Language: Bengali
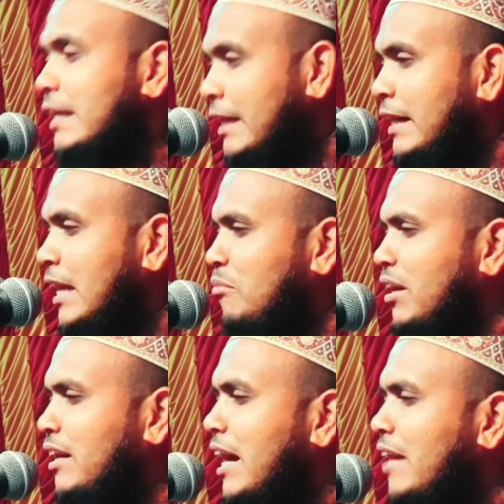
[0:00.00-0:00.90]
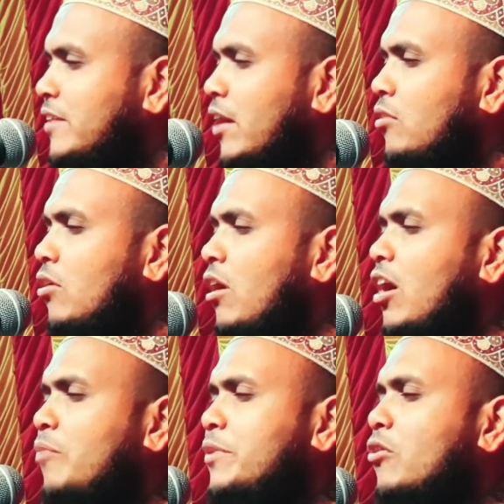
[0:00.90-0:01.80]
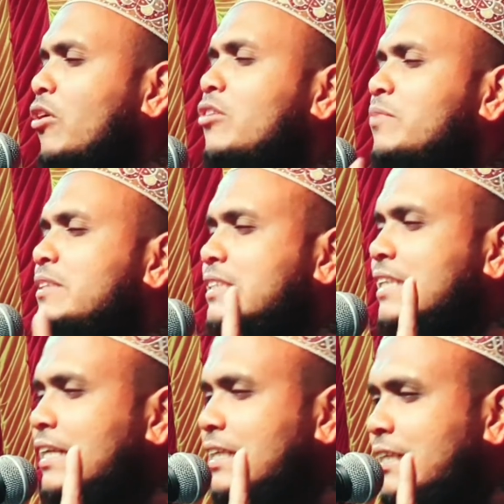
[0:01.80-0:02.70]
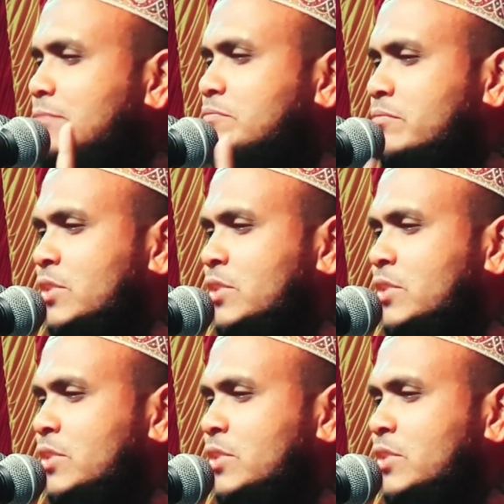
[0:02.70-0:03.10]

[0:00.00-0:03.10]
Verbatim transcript: ইল্লামান আতাল্লাহ বিকলবিন সালিম